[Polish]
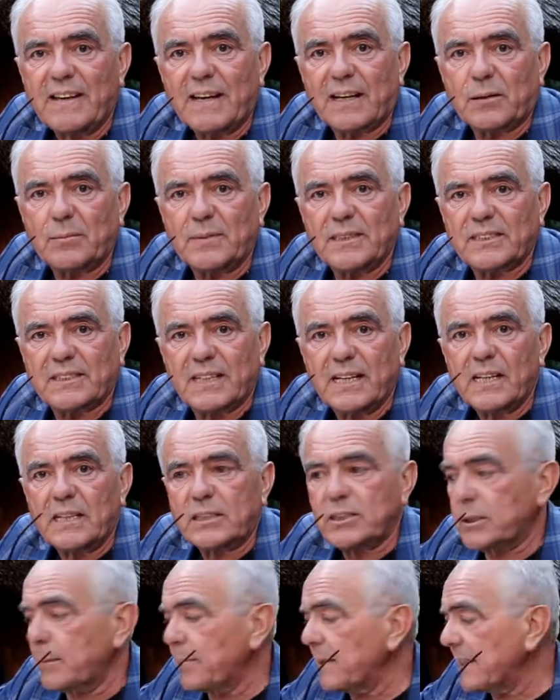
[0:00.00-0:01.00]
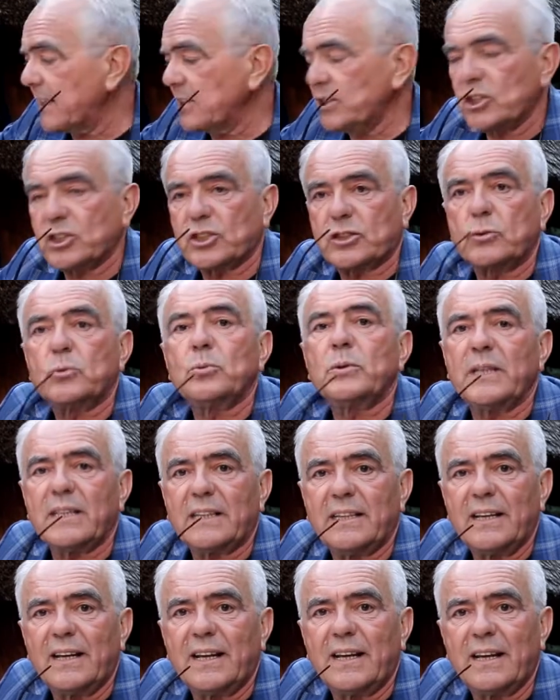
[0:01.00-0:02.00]
Natomiast trzeba dać jeszcze
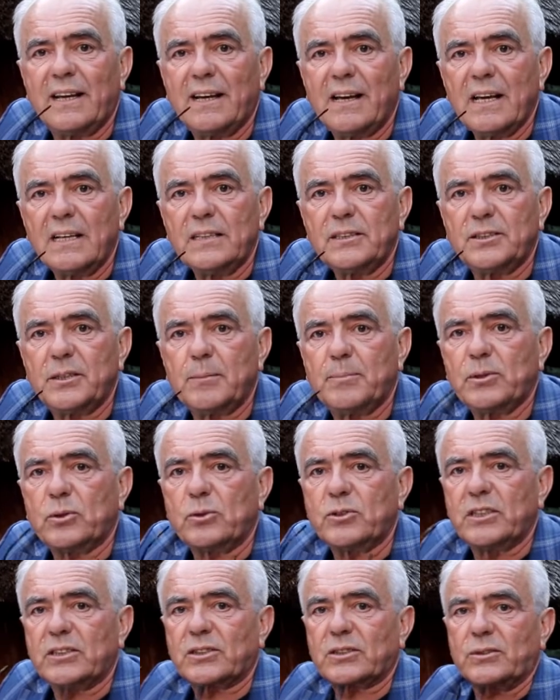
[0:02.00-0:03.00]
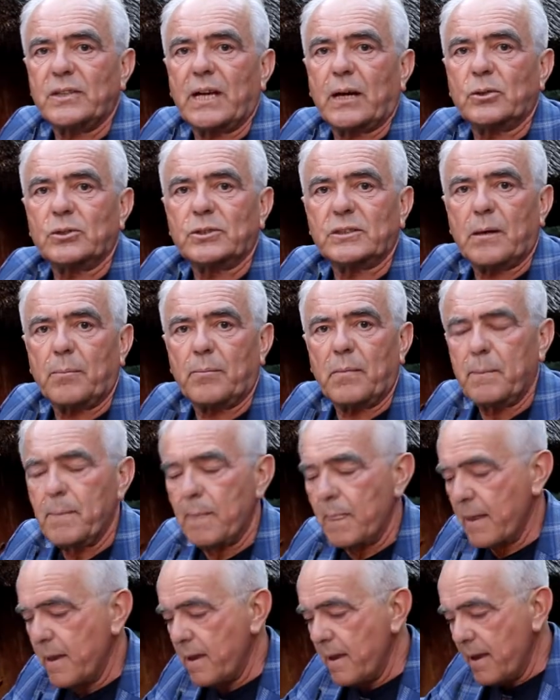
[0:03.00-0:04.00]
drugie tyle, żeby to dziecko jakoś tam
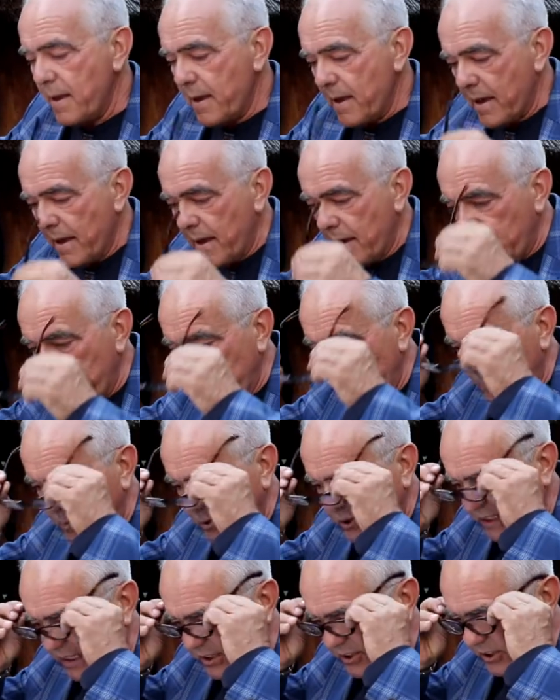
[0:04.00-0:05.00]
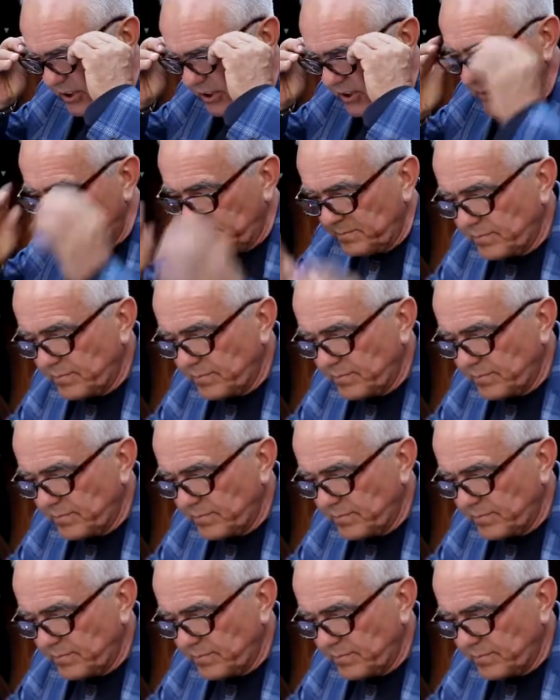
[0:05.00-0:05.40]
e, wyposażyć.